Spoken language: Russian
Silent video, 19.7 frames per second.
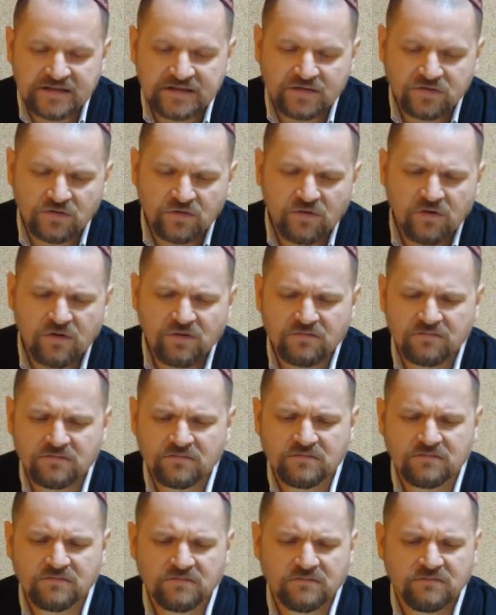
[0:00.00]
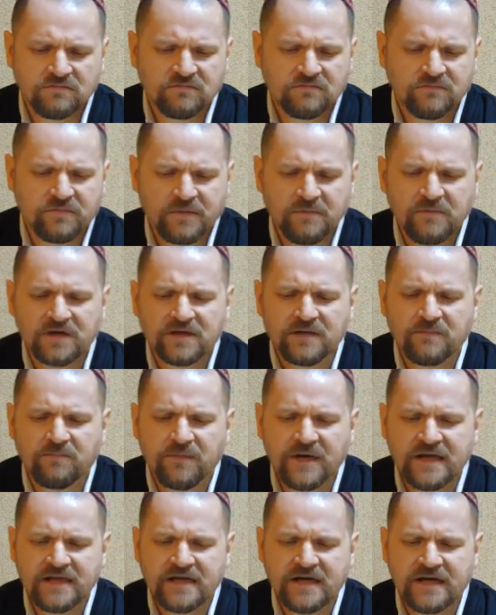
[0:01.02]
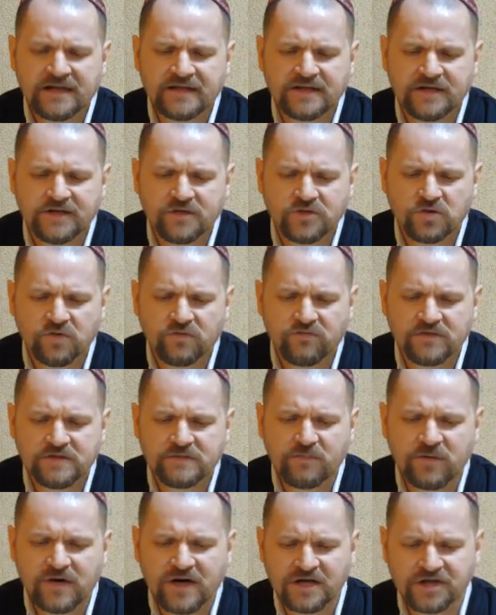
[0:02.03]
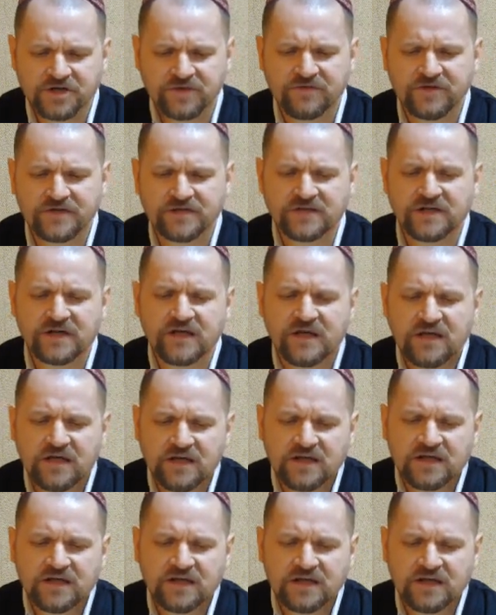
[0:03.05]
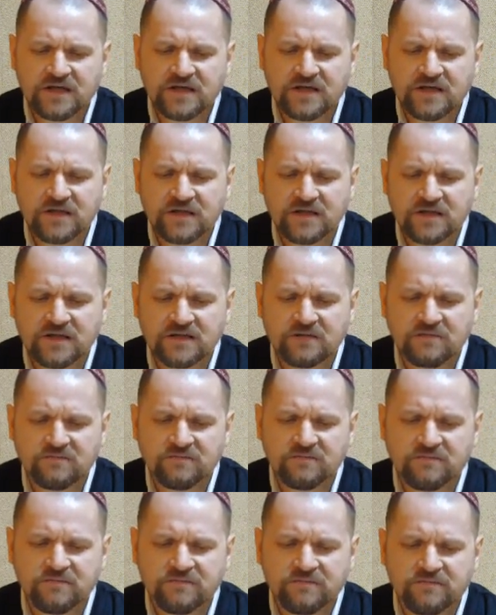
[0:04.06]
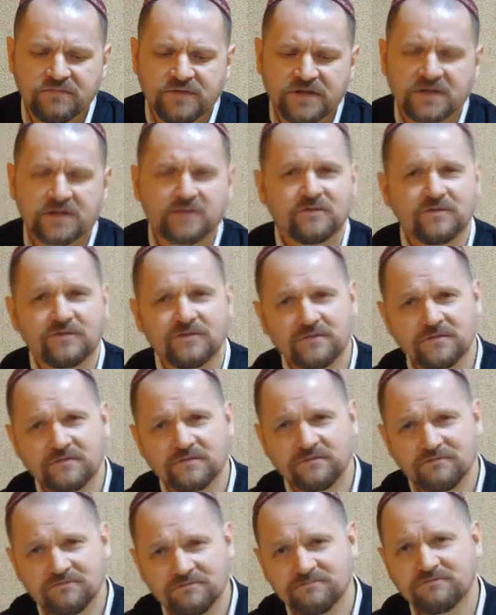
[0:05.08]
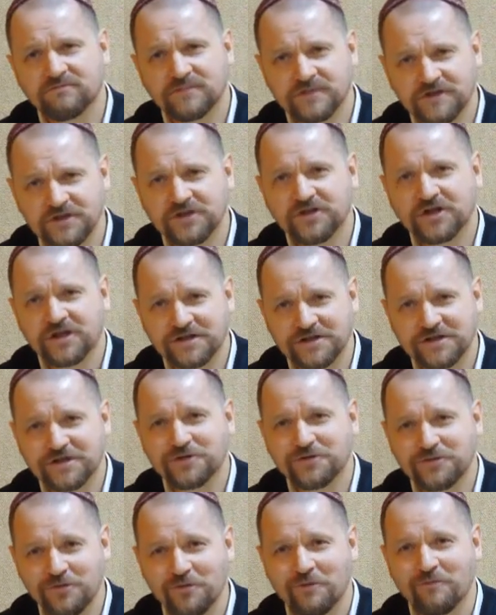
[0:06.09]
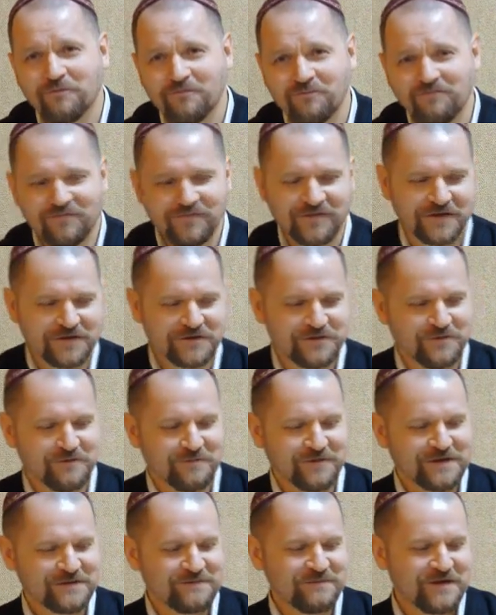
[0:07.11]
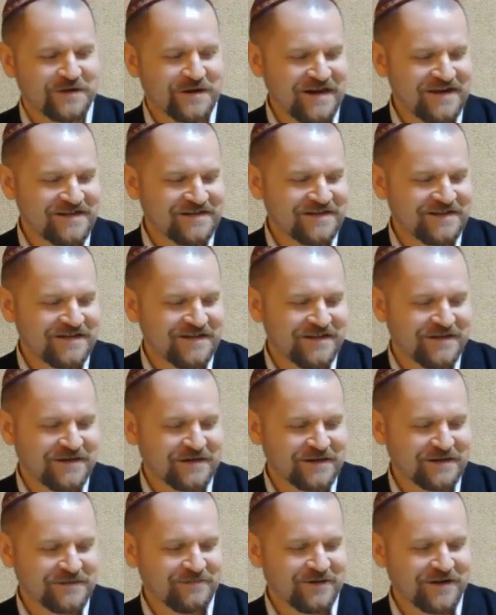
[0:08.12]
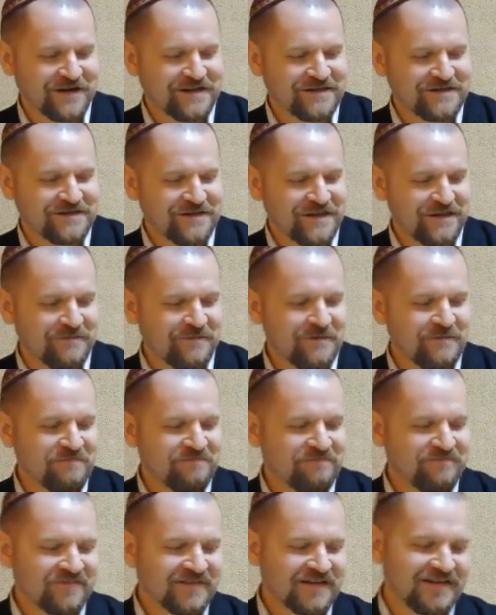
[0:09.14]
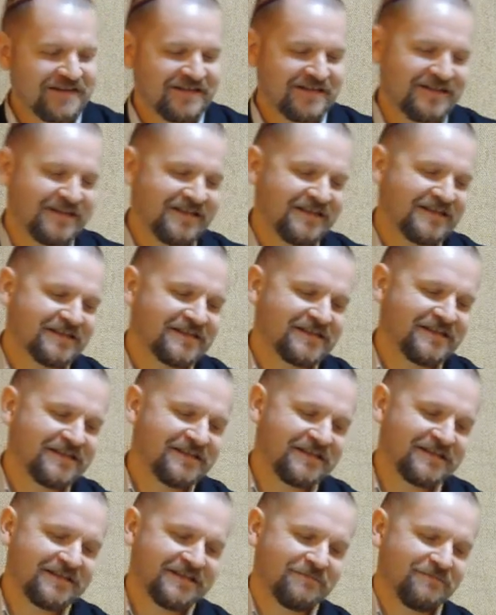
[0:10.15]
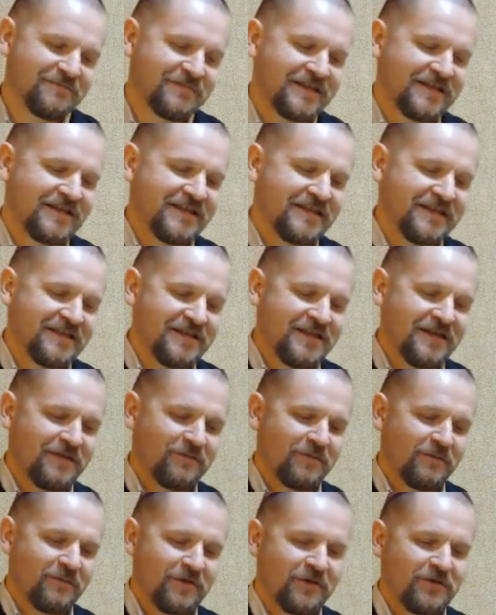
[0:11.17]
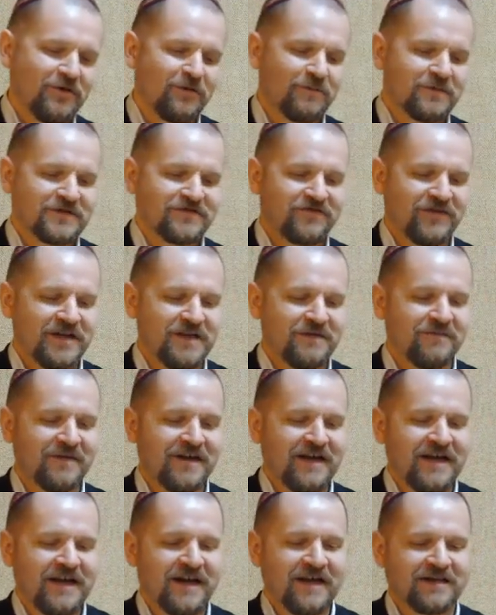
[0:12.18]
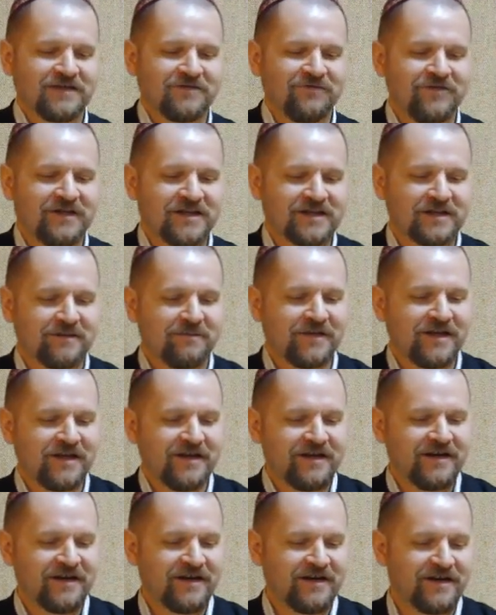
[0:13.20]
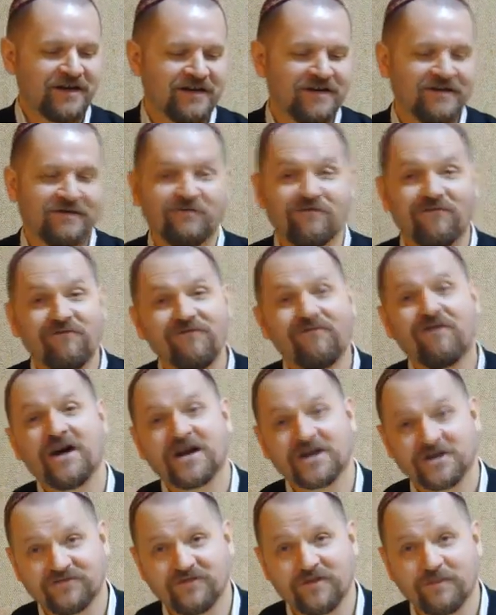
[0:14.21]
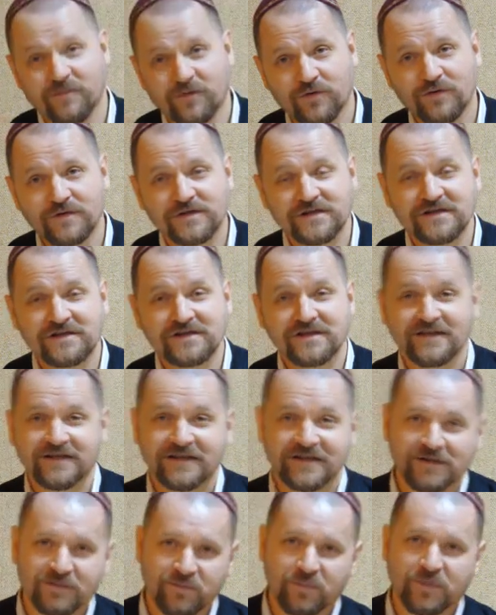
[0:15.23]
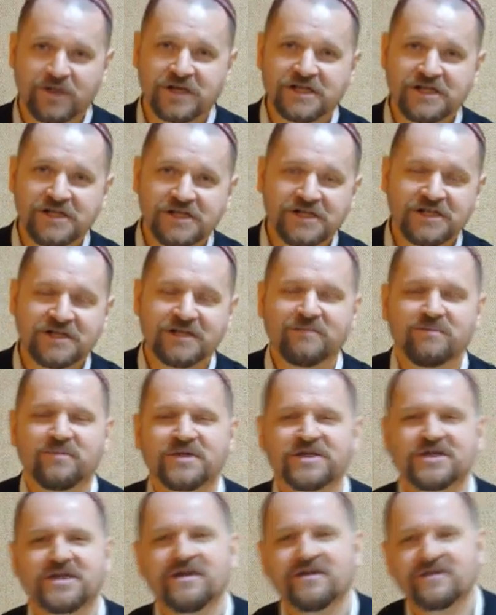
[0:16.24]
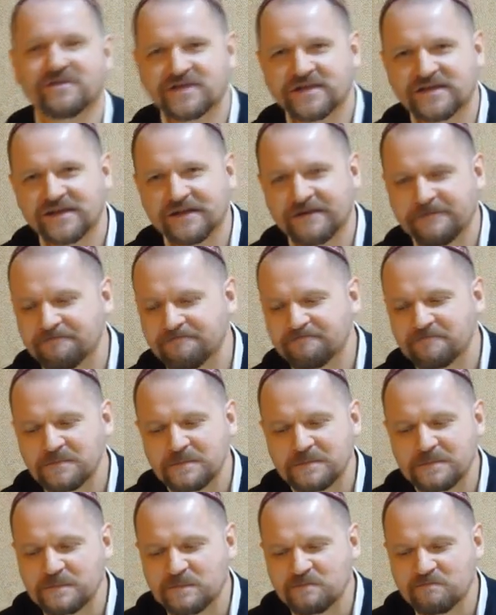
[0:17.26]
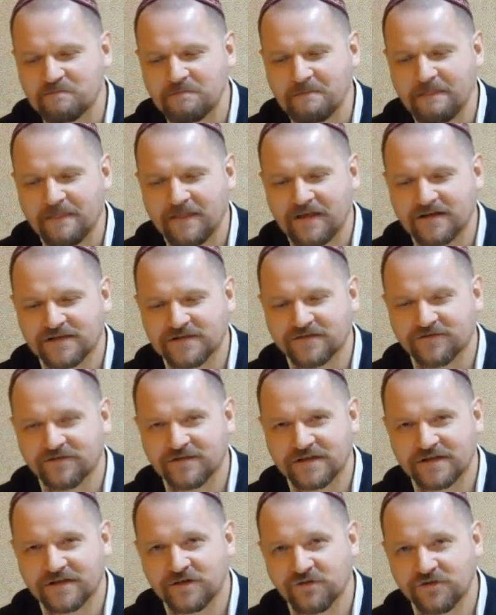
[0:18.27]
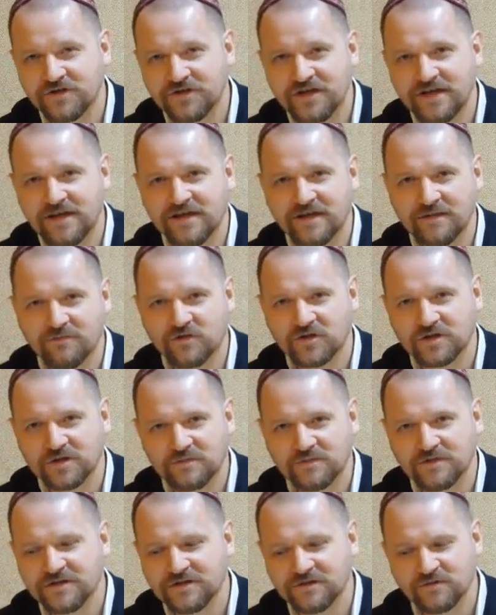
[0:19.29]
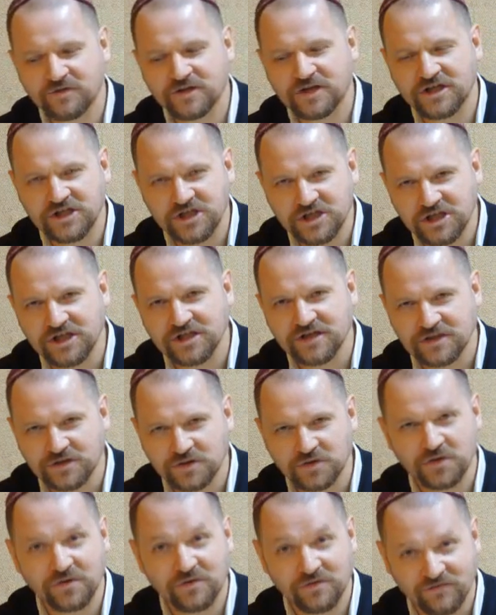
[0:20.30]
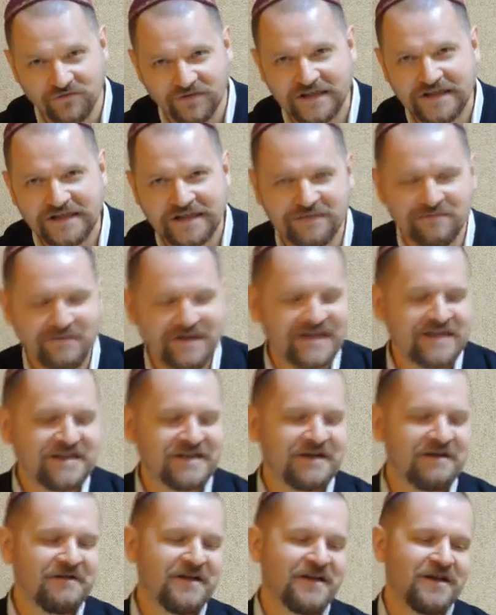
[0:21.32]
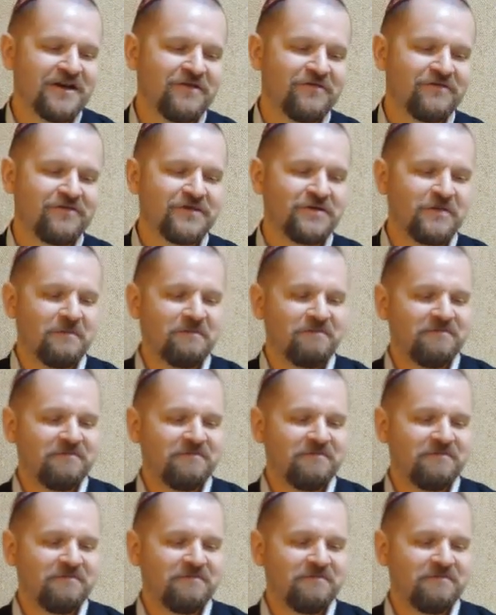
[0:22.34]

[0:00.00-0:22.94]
Но примерно понятно, о чем вы спрашиваете, э, поэтому сейчас начнем, начнем разбирать, разбирать тему. Э, если мы не попадем своим ответом э, в ваш вопрос, пришлите нам, пожалуйста, свое заключение, может быть, уточните, что вы имеете в виду.